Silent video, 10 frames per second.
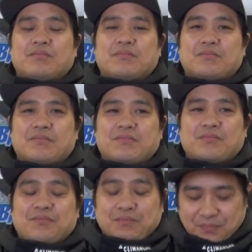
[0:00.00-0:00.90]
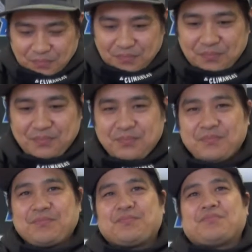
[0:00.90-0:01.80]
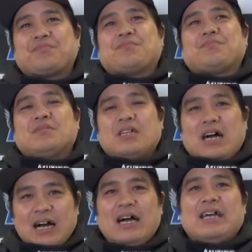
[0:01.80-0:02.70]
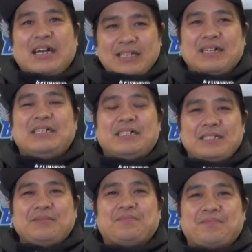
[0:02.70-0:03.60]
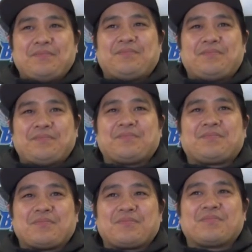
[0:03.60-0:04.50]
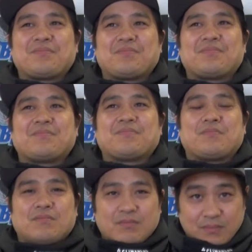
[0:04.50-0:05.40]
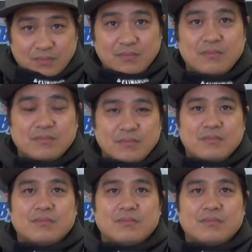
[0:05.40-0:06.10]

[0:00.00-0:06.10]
この間あのマスコミ、まあ、もう一般公開されてますけど、マスコミ向けの取材の機会があって